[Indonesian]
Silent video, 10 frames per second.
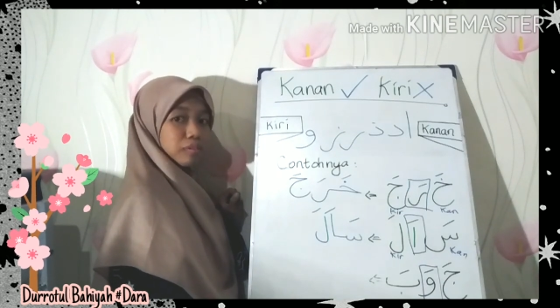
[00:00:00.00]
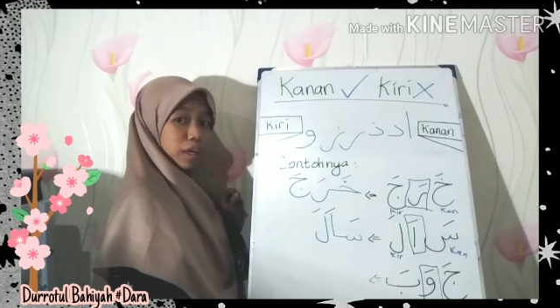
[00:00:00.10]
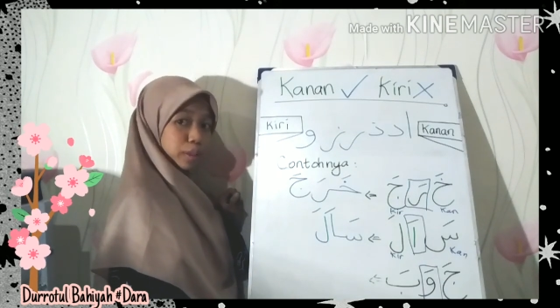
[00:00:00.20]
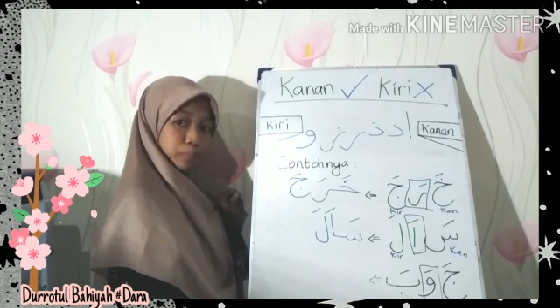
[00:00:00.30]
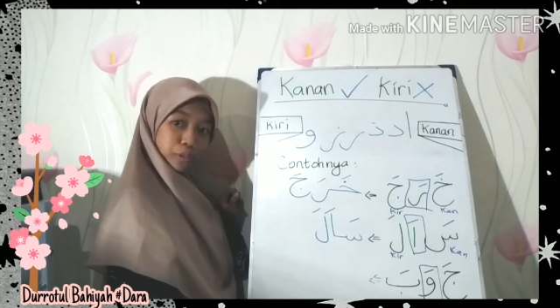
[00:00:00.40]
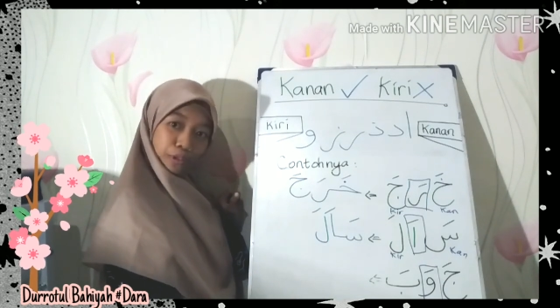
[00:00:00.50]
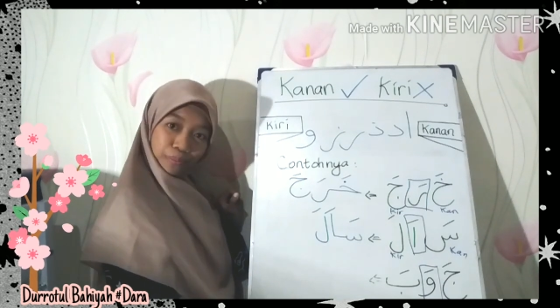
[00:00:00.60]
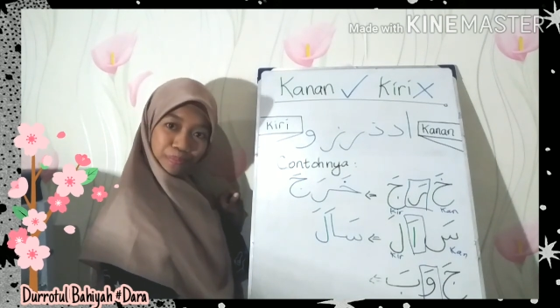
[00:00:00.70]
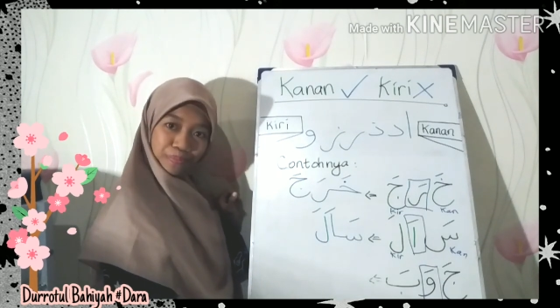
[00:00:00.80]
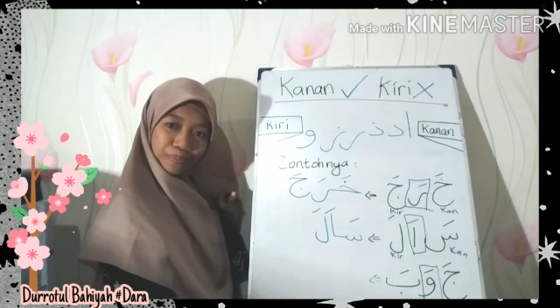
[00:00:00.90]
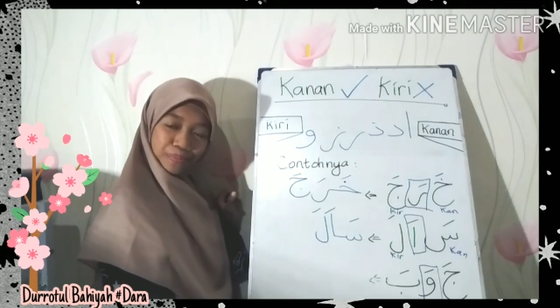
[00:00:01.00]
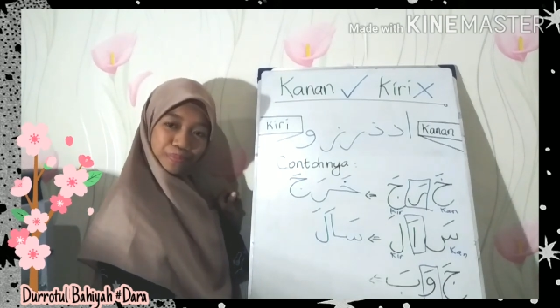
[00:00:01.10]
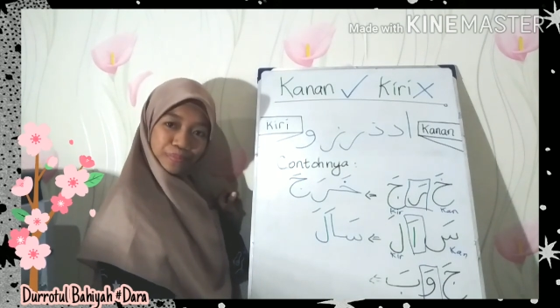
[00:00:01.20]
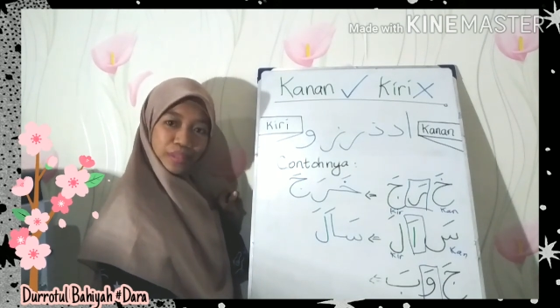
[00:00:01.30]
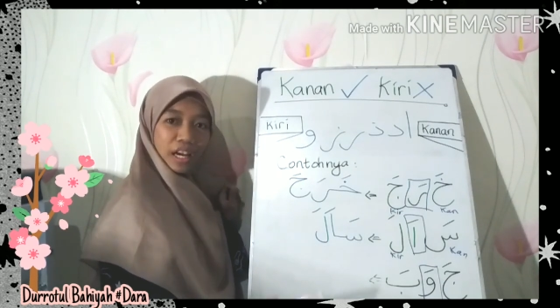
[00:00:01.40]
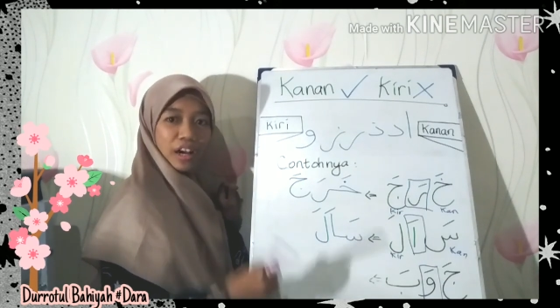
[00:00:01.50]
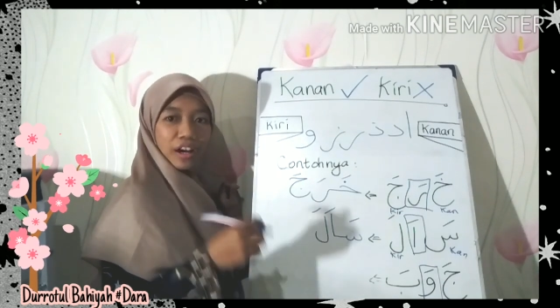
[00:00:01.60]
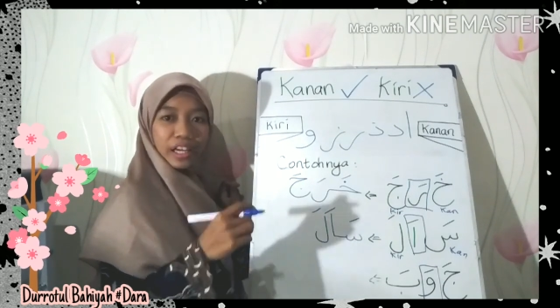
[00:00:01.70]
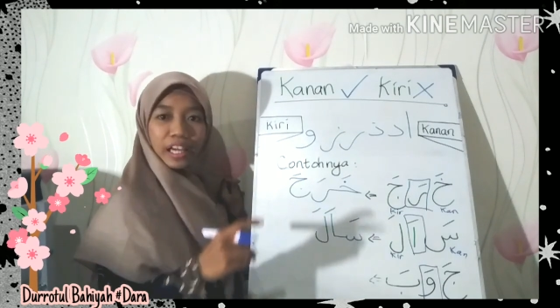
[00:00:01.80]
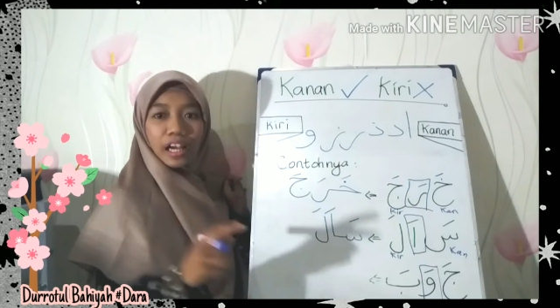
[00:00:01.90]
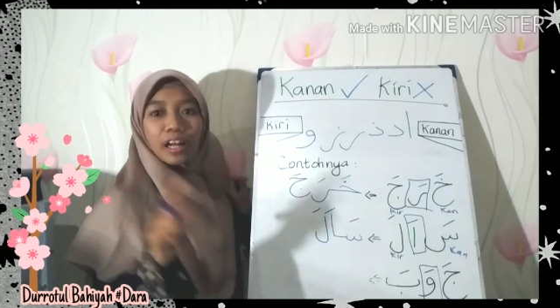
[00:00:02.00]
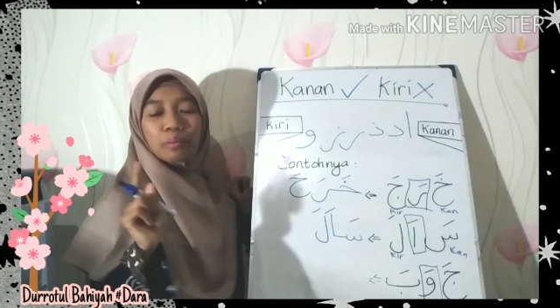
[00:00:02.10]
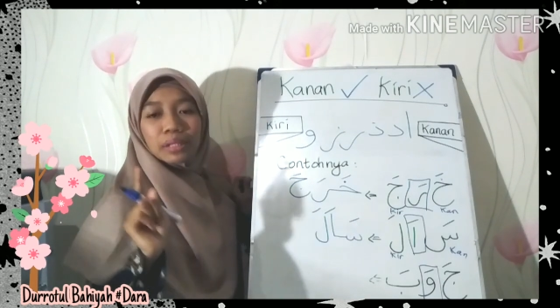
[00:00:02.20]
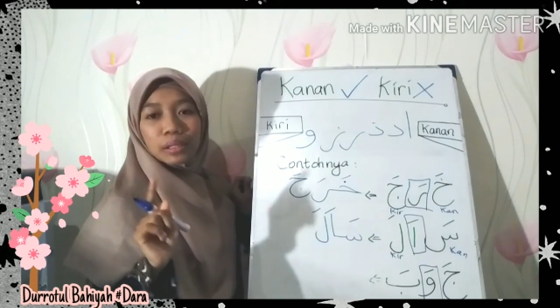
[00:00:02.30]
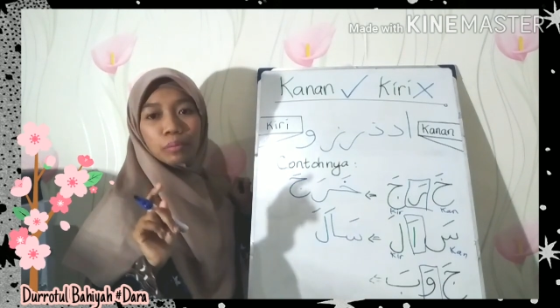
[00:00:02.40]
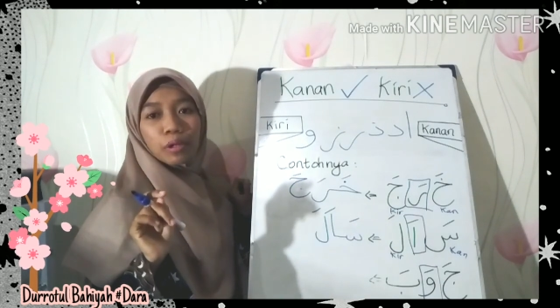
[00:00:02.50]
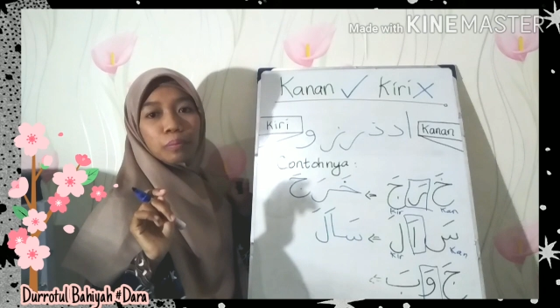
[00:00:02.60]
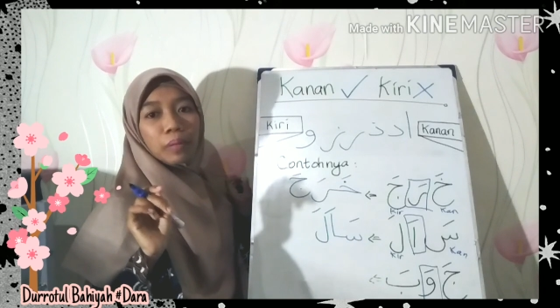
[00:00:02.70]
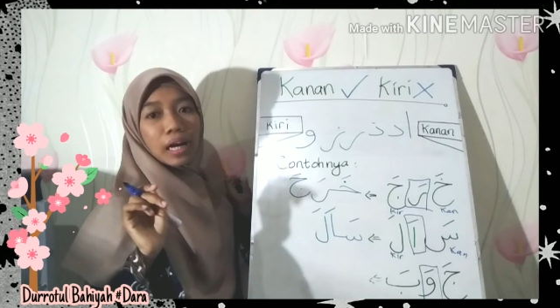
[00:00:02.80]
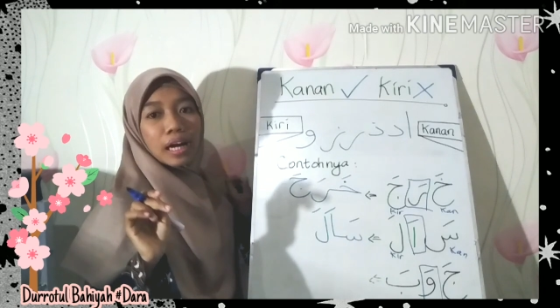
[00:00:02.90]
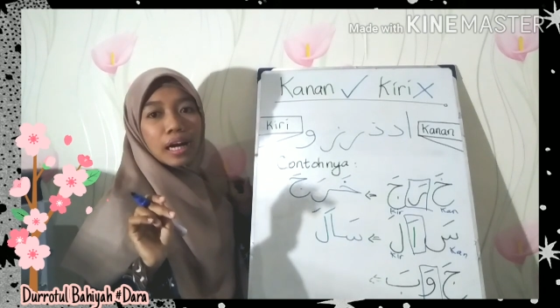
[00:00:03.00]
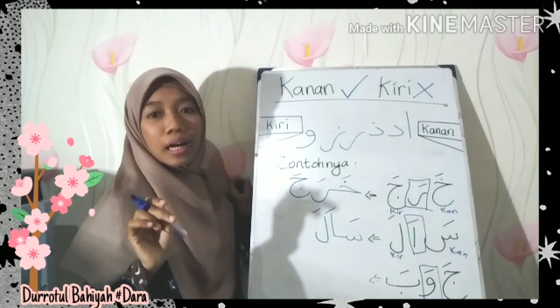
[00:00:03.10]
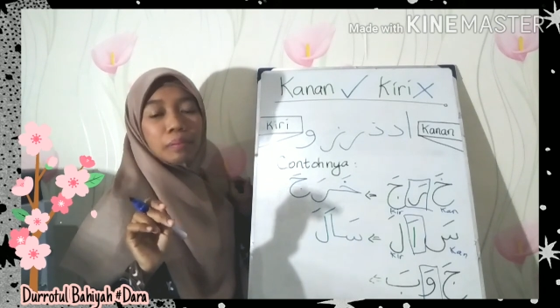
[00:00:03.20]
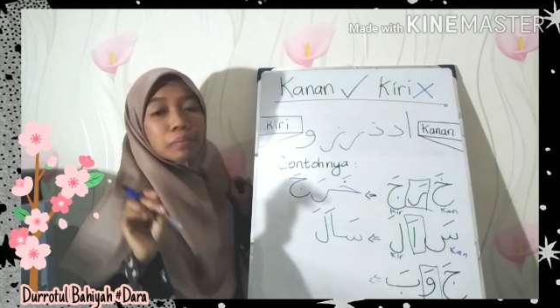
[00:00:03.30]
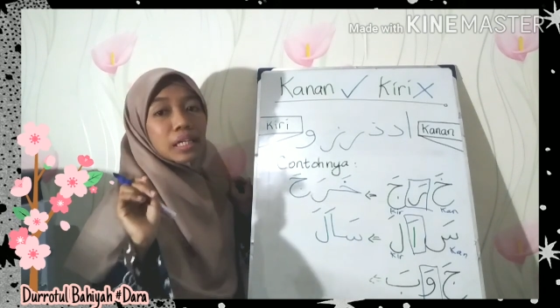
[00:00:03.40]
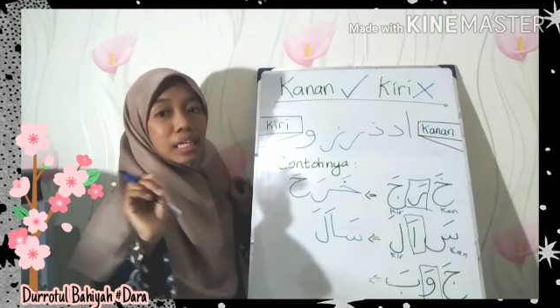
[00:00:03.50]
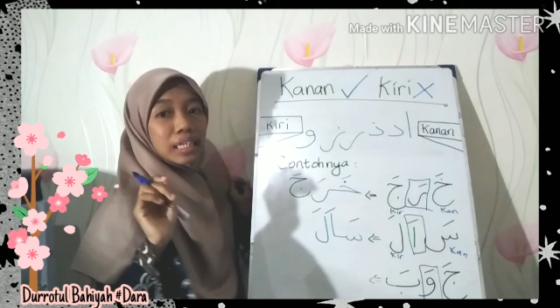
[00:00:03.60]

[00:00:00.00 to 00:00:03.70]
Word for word: Paham tuh? Oke, kalau masih belum paham,